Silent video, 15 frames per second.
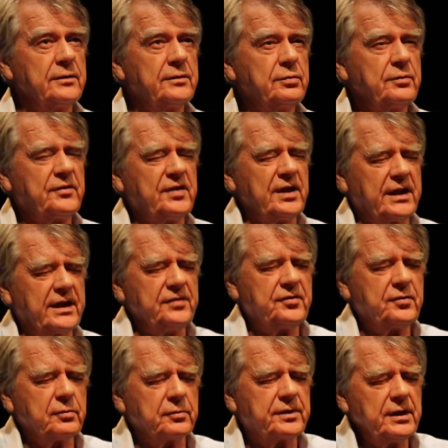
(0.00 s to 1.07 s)
Toutes ces
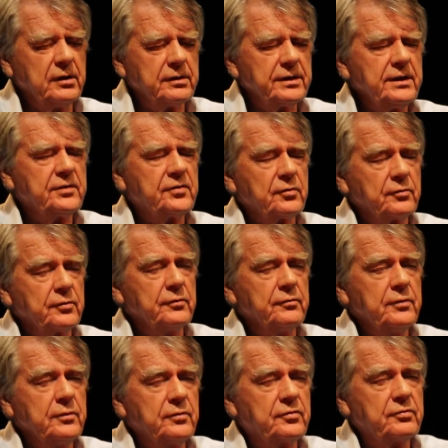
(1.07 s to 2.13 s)
questions théoriques sont
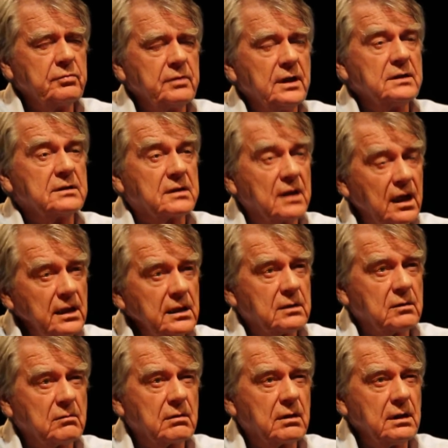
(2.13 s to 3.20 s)
devenues soudain très
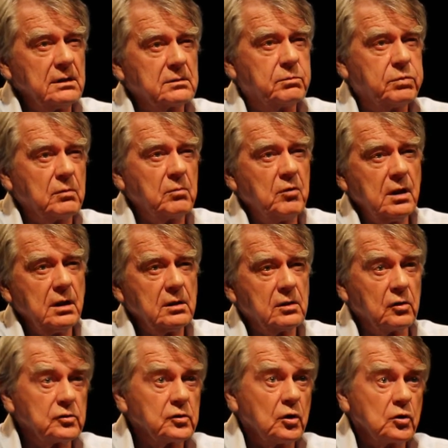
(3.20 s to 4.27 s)
concrètes pour moi
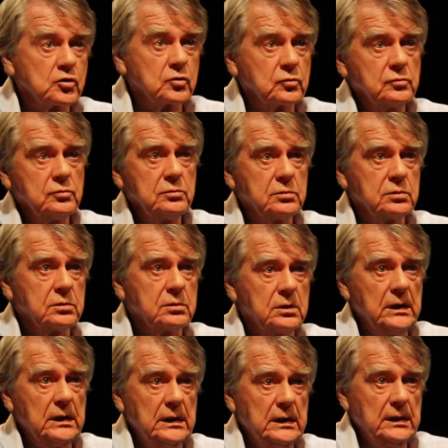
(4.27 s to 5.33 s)
quand un jour,
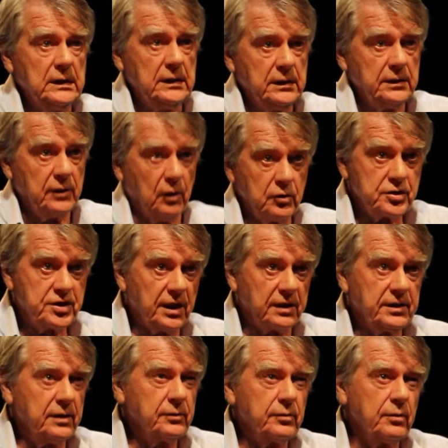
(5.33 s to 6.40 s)
dans le
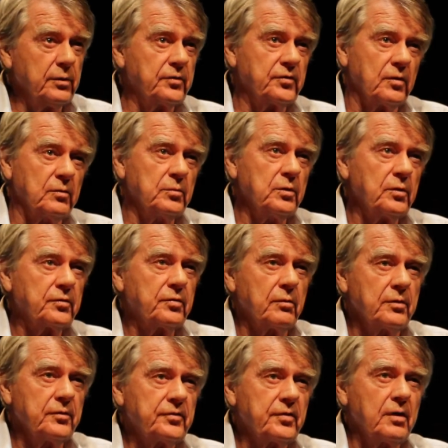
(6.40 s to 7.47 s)
jardin du Luxembourg, sous
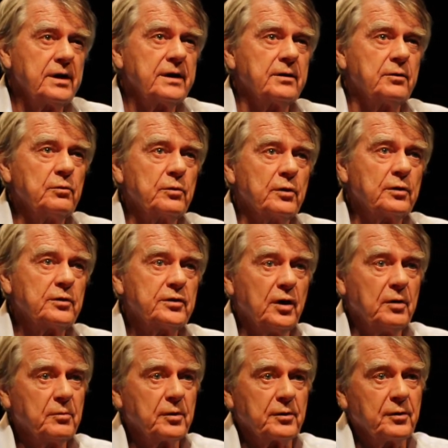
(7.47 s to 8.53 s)
le soleil doux
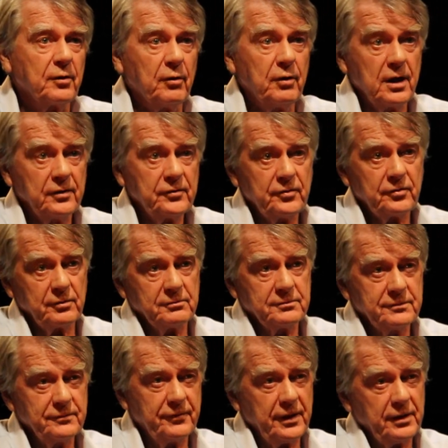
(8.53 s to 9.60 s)
d'octobre, une relation,
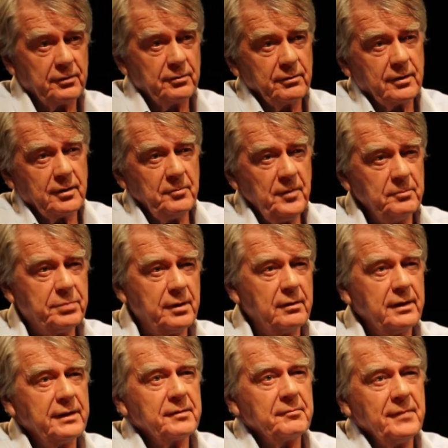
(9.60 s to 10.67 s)
vécue comme un
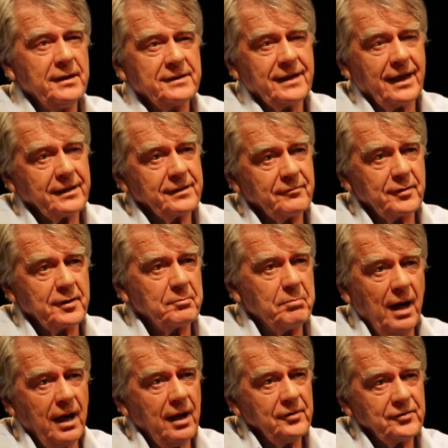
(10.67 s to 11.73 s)
poème, est arrivée
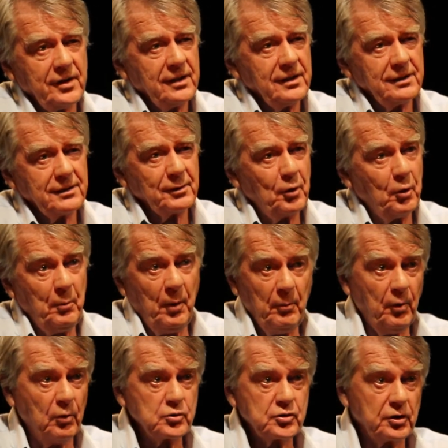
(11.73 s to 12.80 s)
par hasard, au
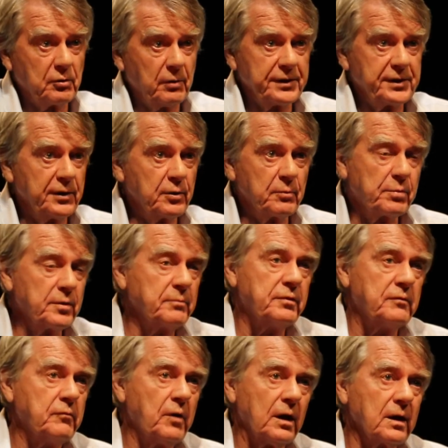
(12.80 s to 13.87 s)
moment où je croyais ne plus
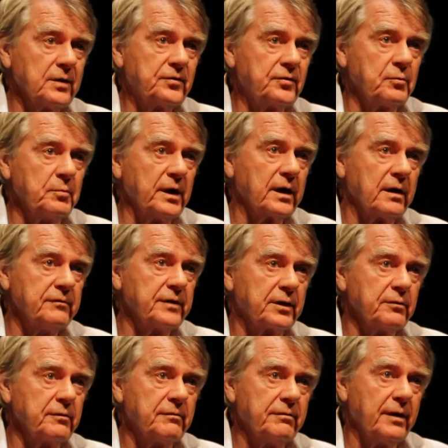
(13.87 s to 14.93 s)
pouvoir l'assumer
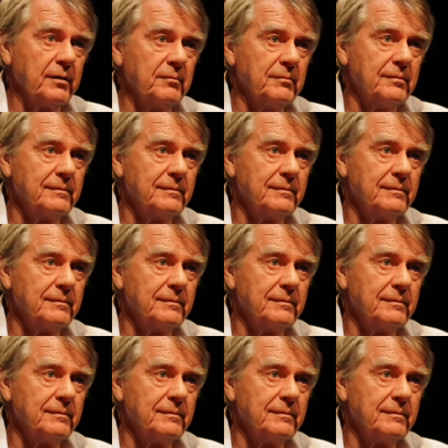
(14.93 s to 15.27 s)
avec une femme.